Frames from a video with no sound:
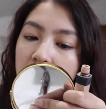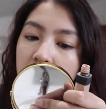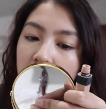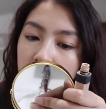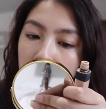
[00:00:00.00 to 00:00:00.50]

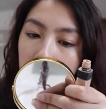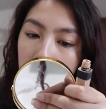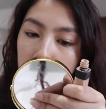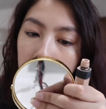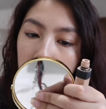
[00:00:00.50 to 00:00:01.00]
Aray,
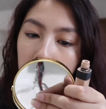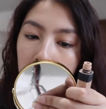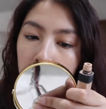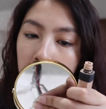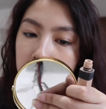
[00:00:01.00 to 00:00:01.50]
aray.
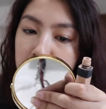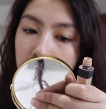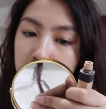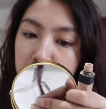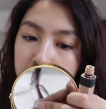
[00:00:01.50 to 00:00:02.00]
Ang
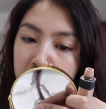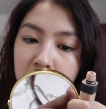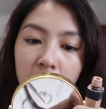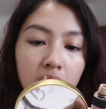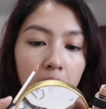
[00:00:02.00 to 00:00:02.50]
sakit ng
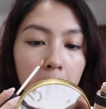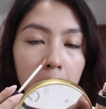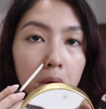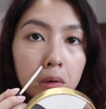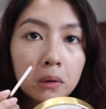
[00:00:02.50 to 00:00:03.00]
pinrik ko.